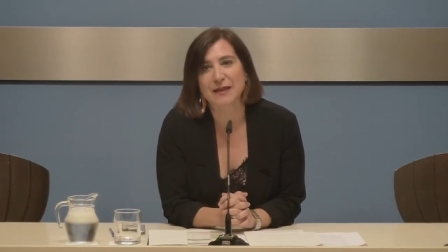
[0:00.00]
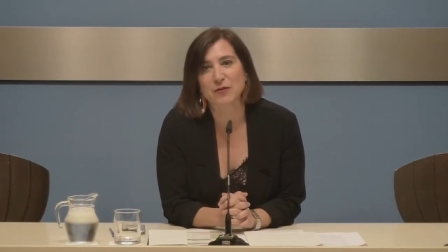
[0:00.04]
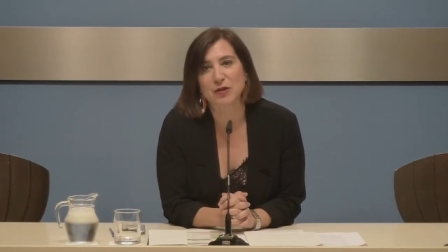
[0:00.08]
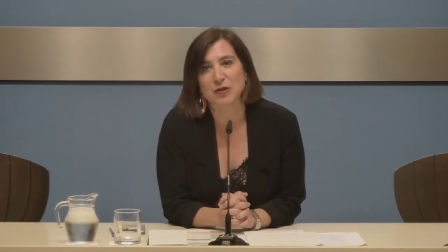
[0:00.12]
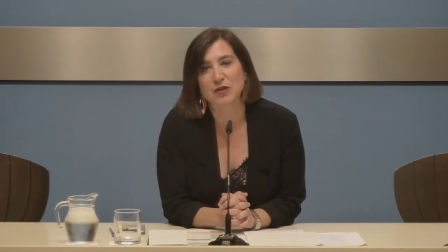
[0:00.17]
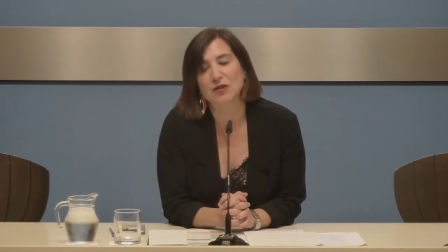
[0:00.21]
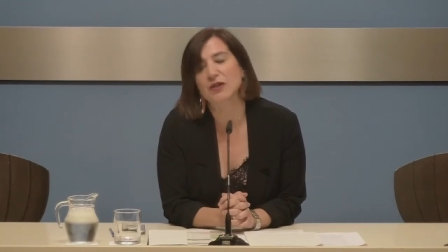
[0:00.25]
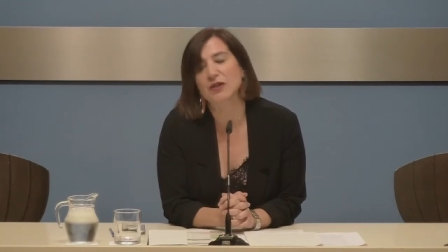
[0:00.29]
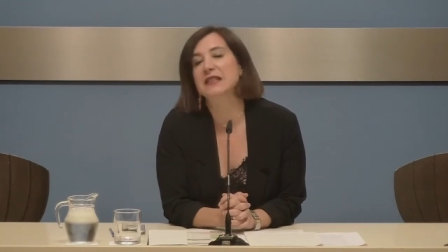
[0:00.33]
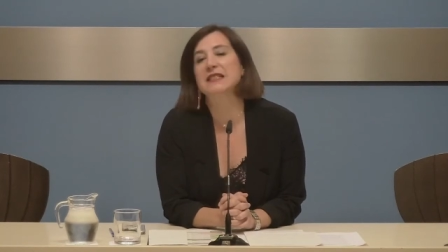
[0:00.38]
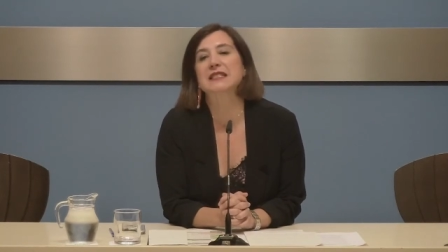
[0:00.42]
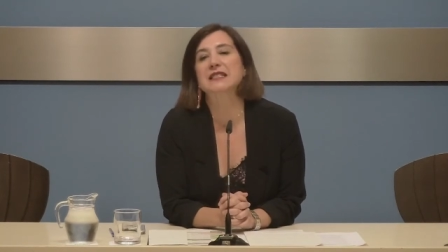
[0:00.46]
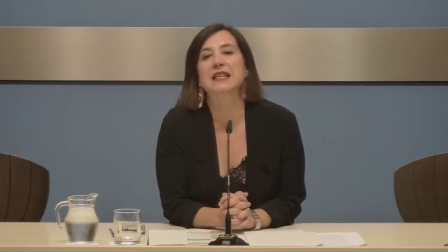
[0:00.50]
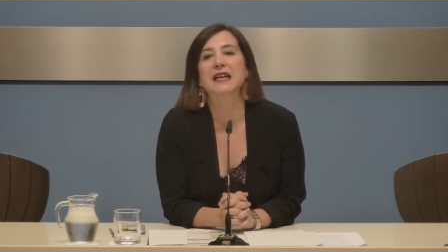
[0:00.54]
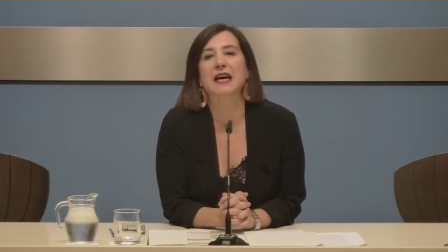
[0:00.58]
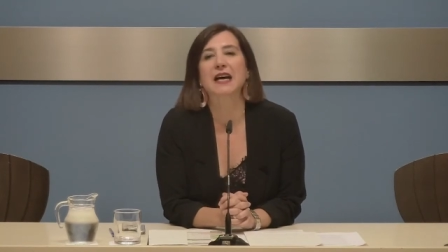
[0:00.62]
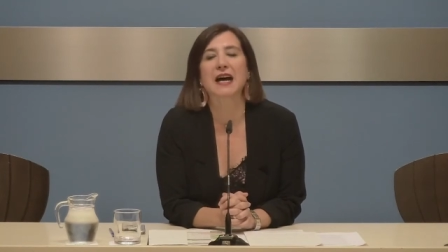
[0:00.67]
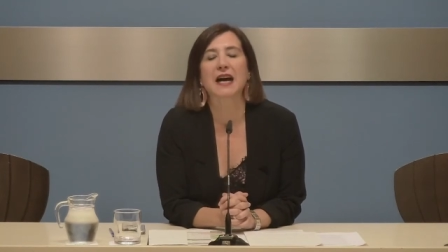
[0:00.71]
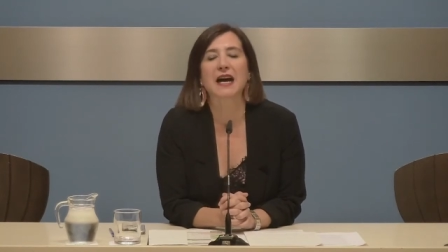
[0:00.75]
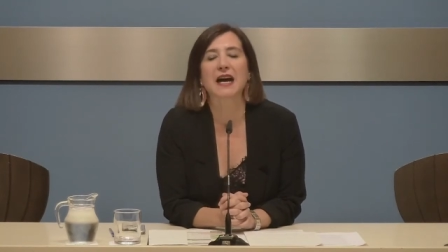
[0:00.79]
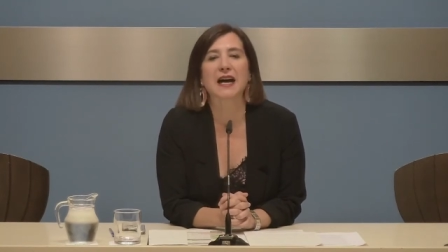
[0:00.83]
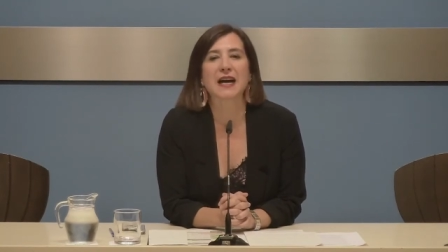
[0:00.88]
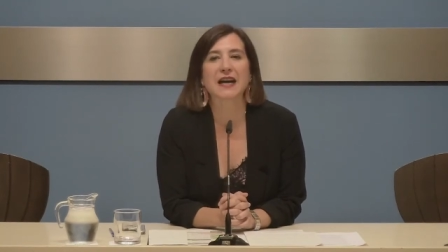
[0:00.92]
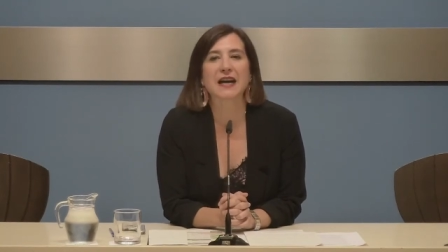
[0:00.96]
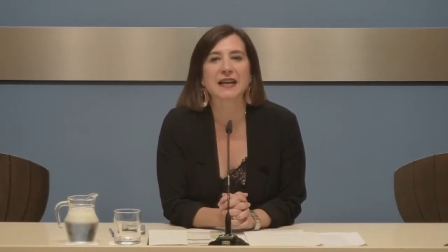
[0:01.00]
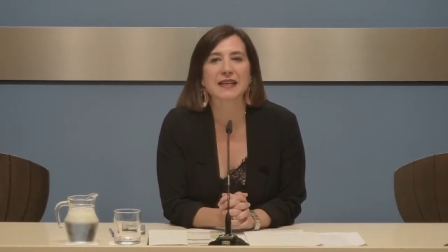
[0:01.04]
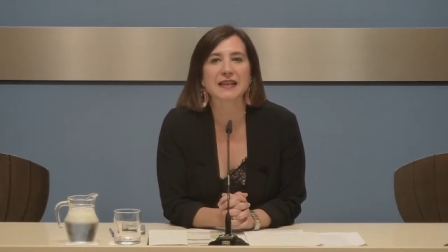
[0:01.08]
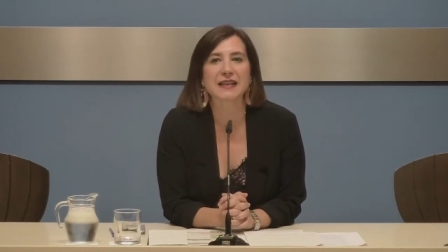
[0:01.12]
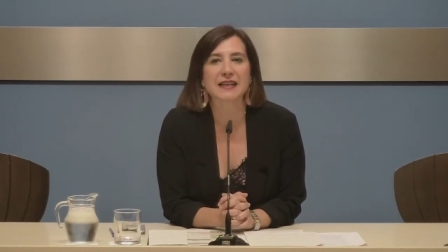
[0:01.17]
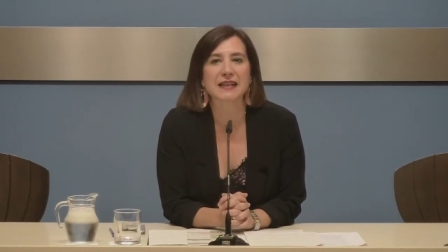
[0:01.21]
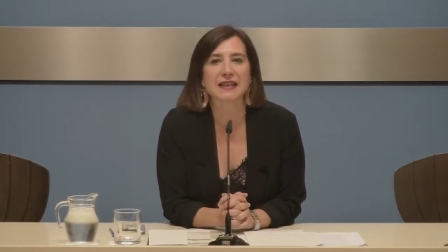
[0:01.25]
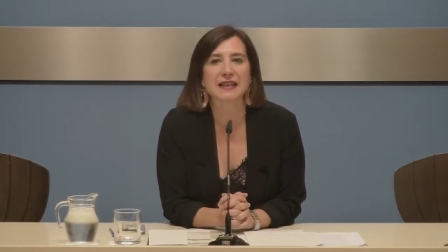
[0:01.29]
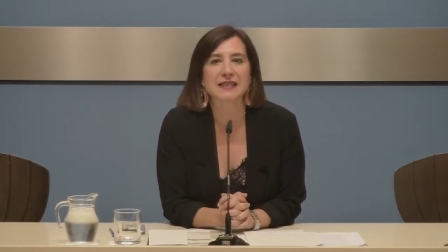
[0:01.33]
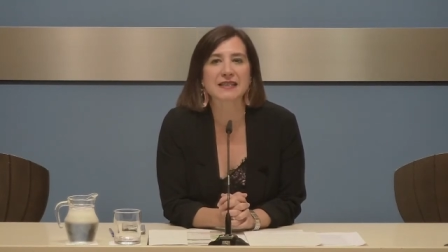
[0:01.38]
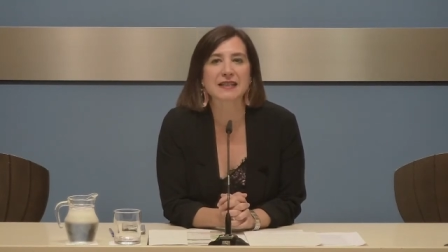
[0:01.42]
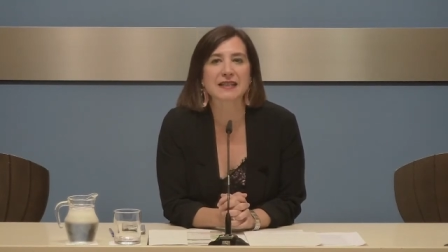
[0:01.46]
bueno, que esta, nueva,
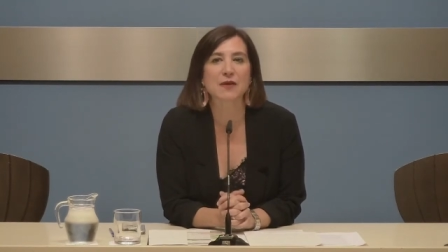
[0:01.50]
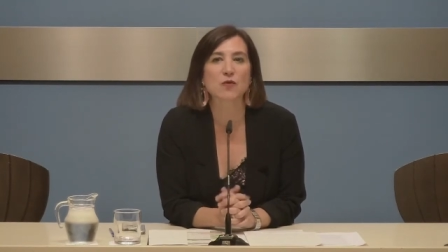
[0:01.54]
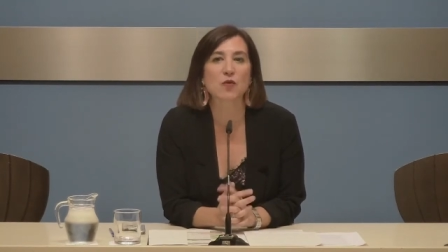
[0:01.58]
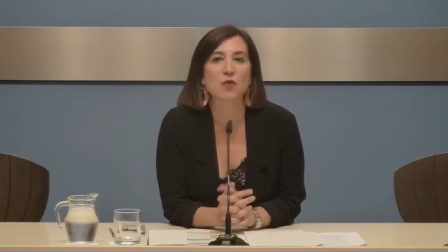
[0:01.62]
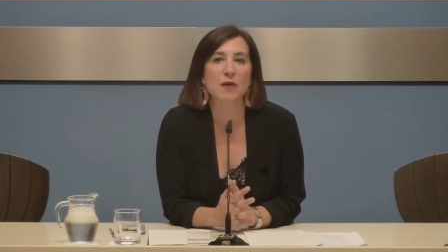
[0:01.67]
eh, esta